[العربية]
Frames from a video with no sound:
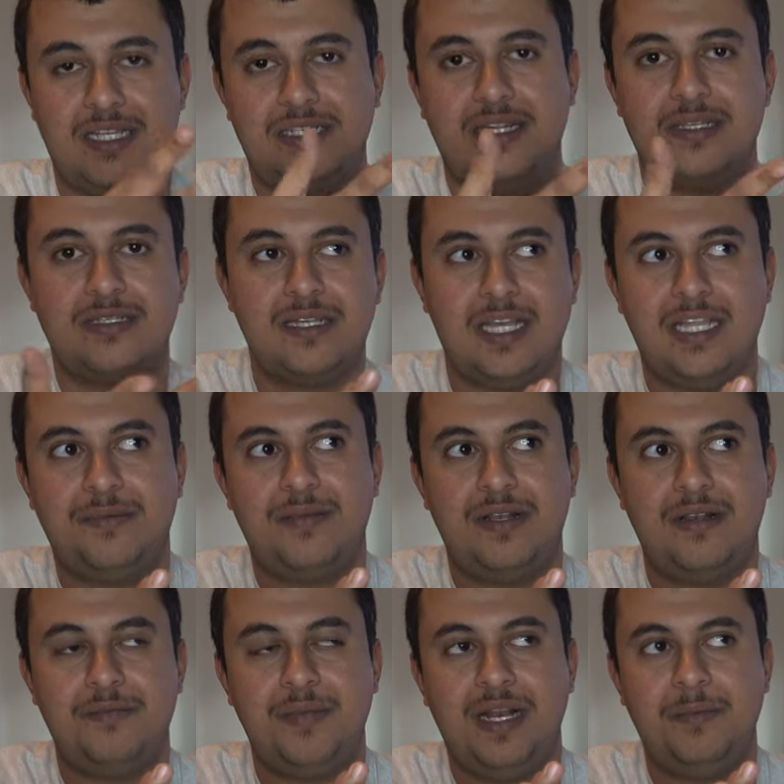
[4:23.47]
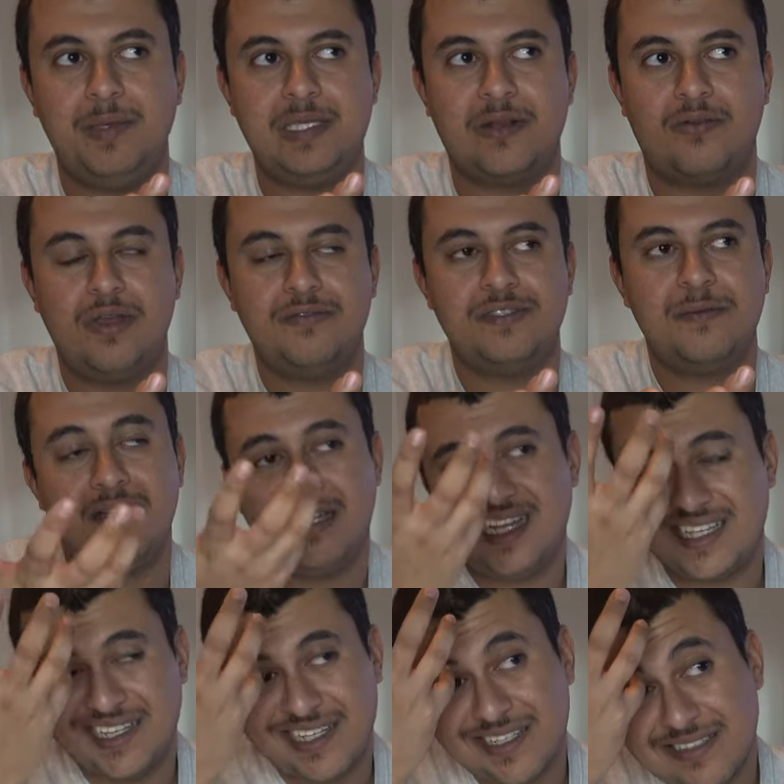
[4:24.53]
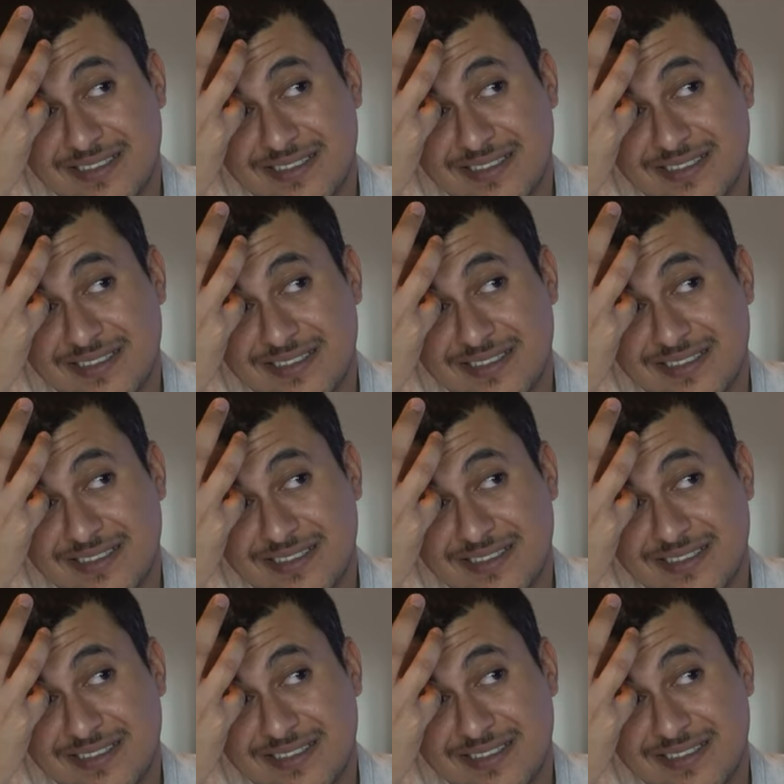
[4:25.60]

عشان استخدم المليمتر ويفز لكن